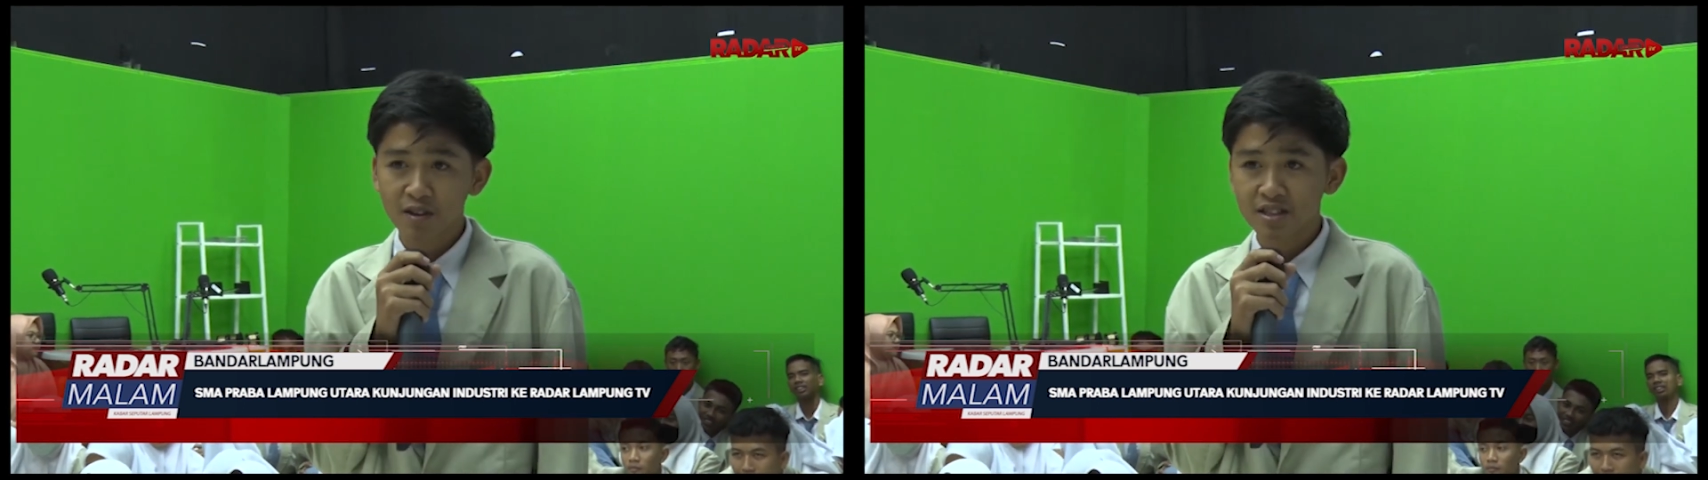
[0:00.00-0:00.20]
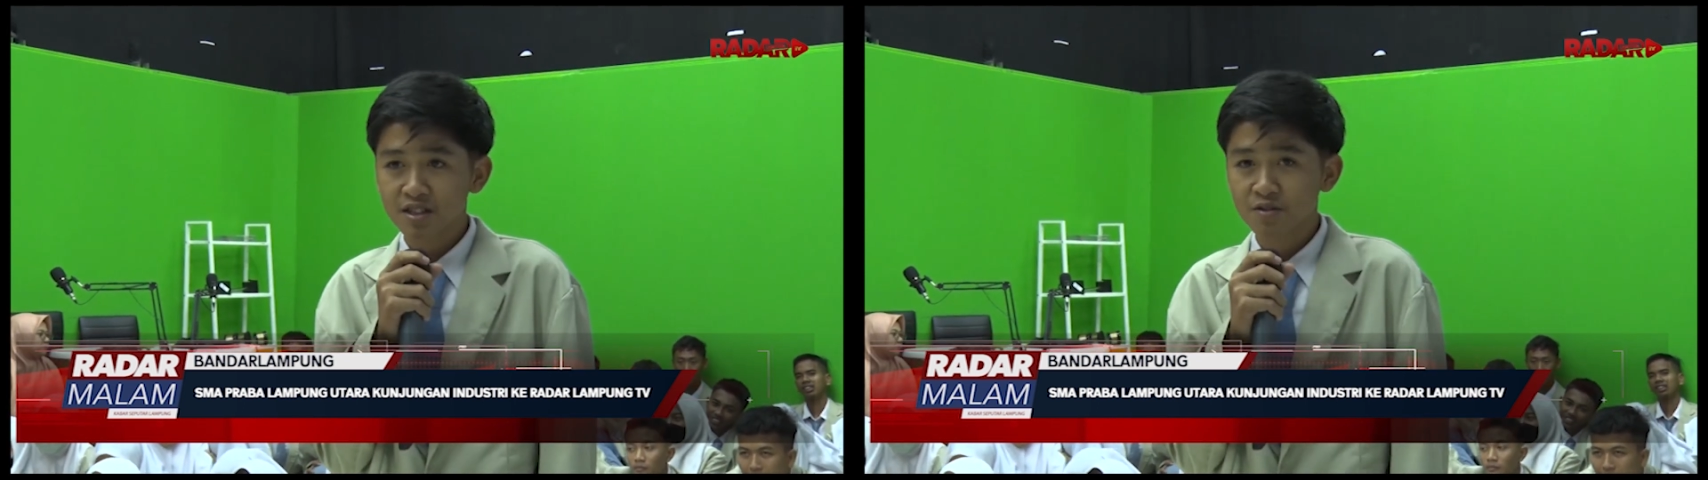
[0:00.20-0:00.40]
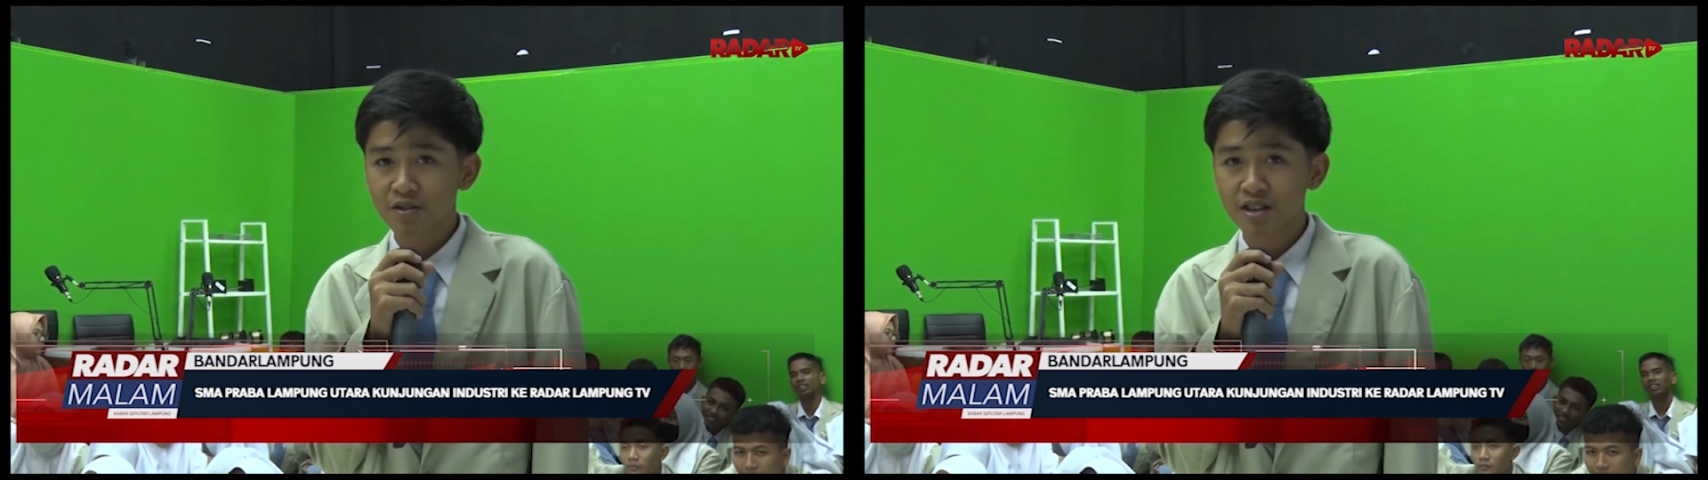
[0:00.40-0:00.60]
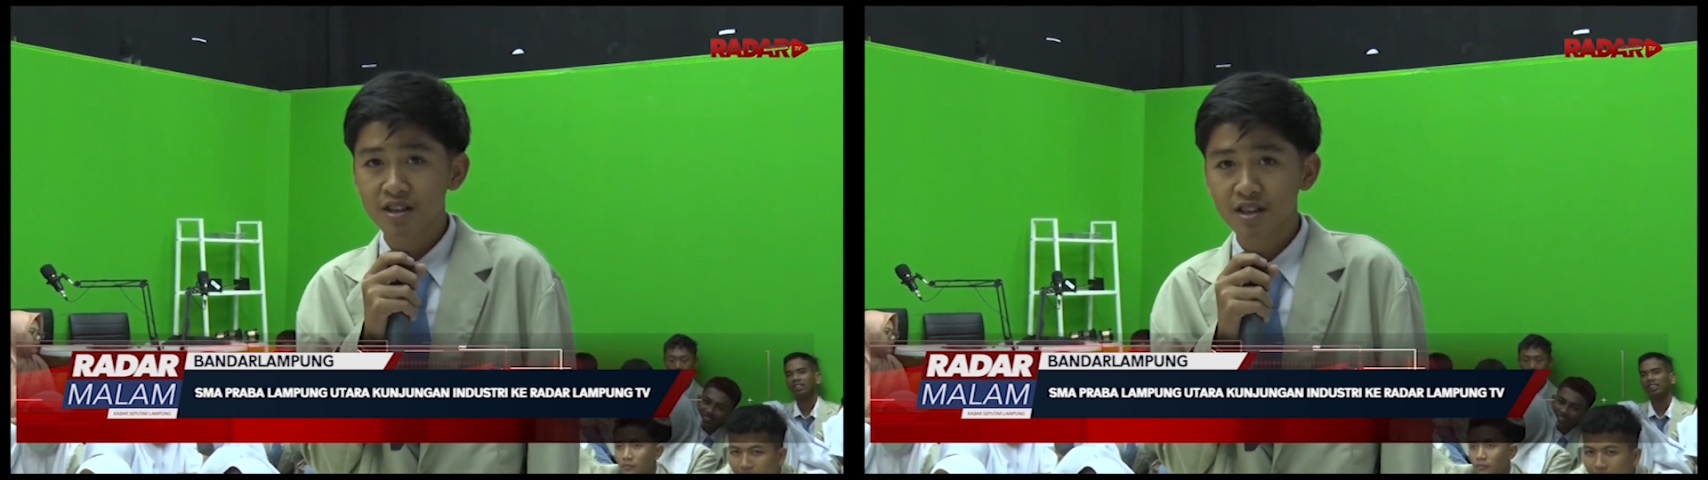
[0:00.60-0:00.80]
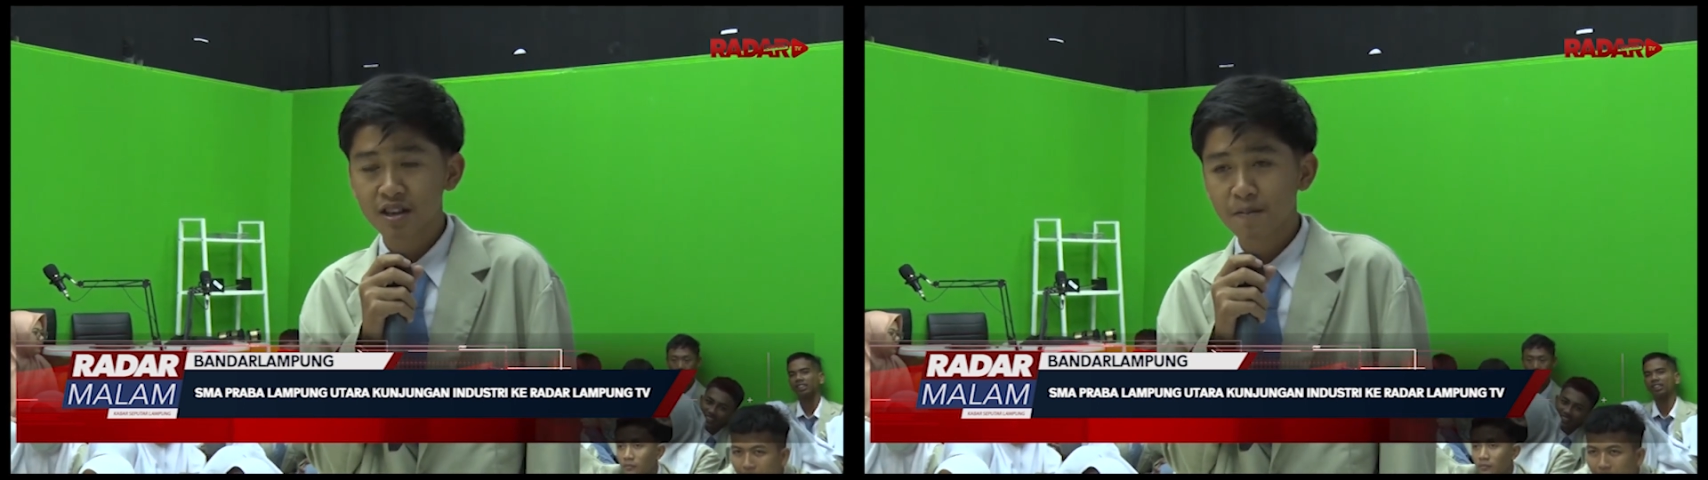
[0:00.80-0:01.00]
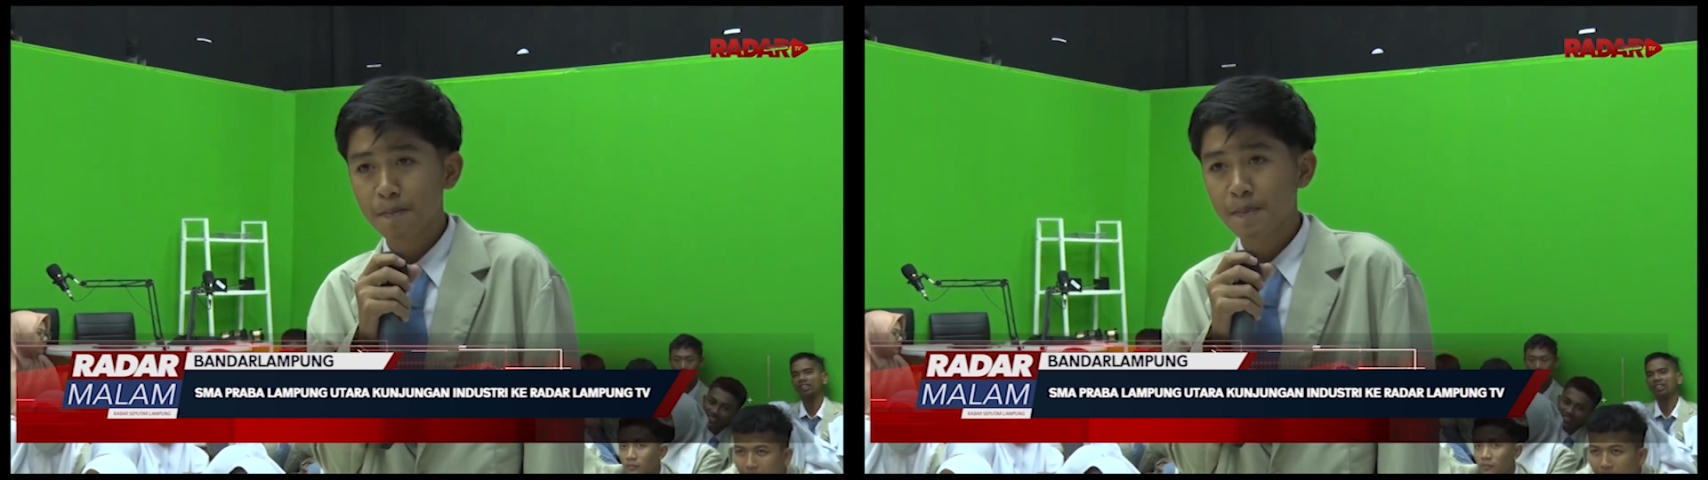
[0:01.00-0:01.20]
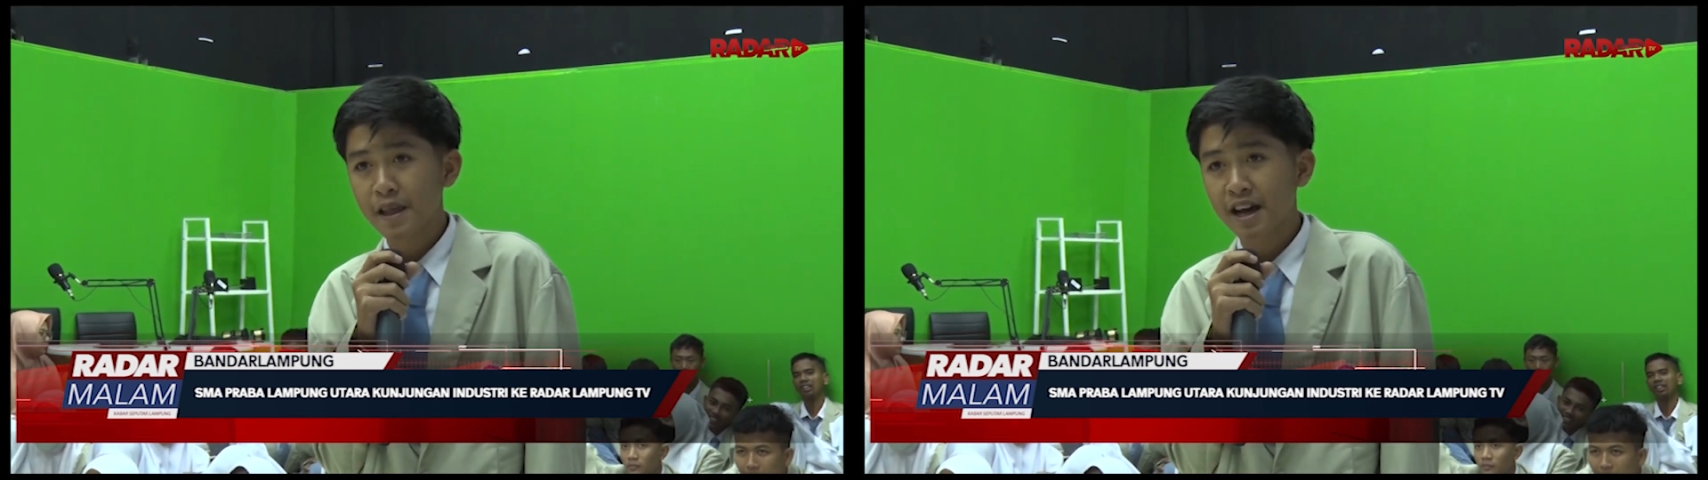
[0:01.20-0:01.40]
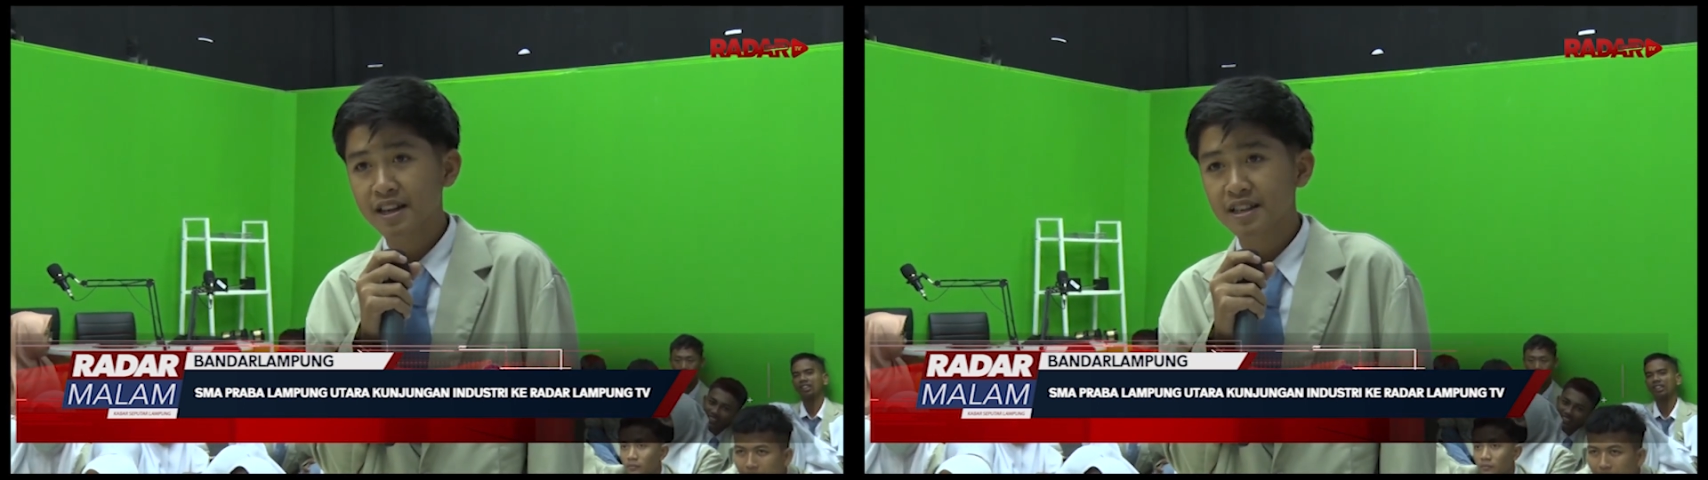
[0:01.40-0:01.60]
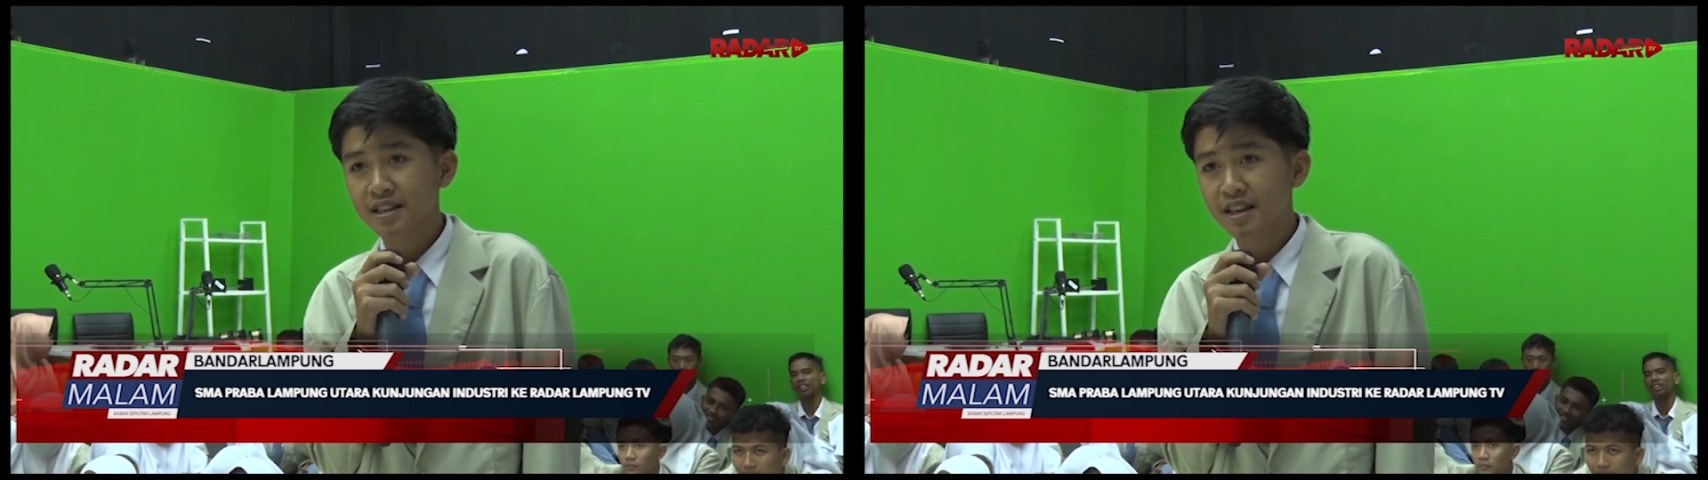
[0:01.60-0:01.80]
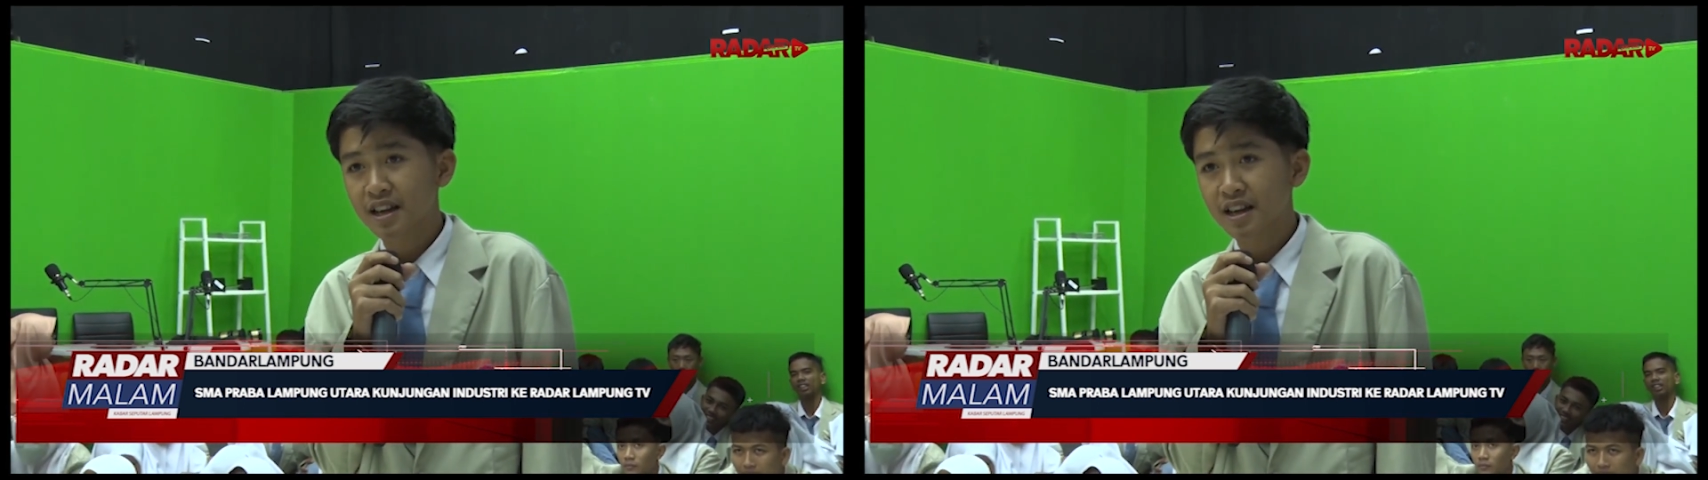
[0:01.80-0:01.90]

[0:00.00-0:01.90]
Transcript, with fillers: siswa-siswi dari dari